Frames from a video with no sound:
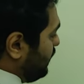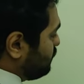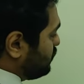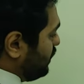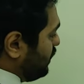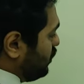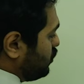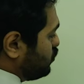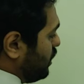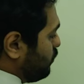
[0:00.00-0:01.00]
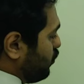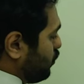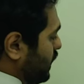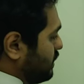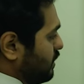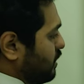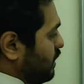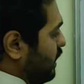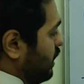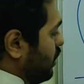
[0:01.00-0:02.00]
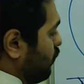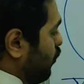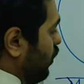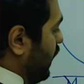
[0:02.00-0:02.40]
टाइप्स है जो आप लोग को याद रखना है वो